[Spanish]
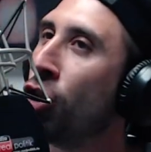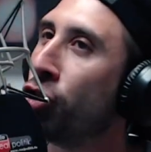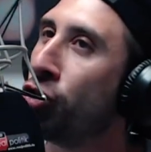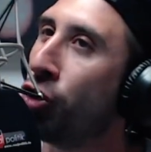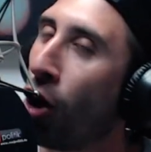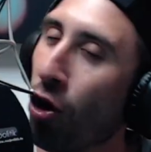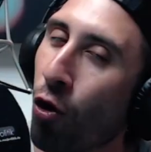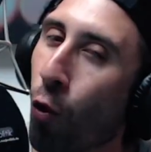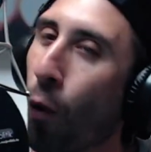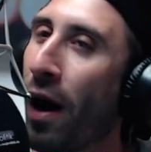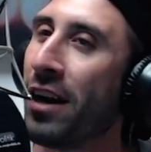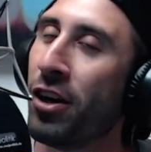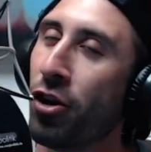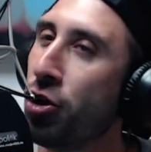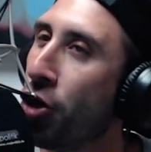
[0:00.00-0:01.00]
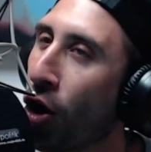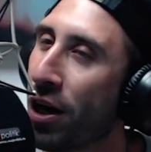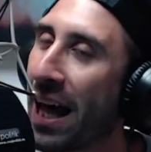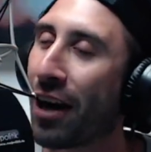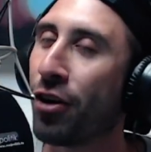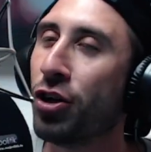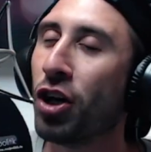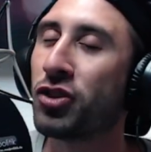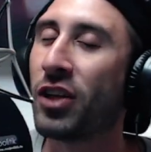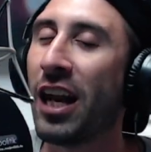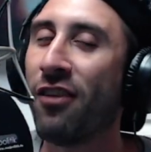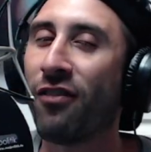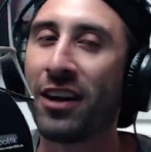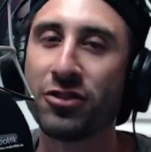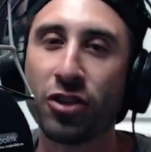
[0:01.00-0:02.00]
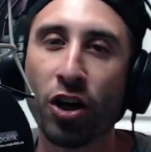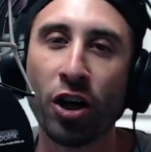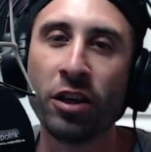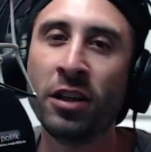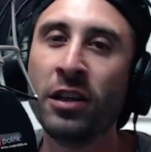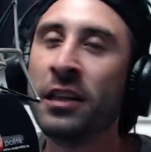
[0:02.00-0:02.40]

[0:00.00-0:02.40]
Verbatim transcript: Don Juan no la conoce la inflación.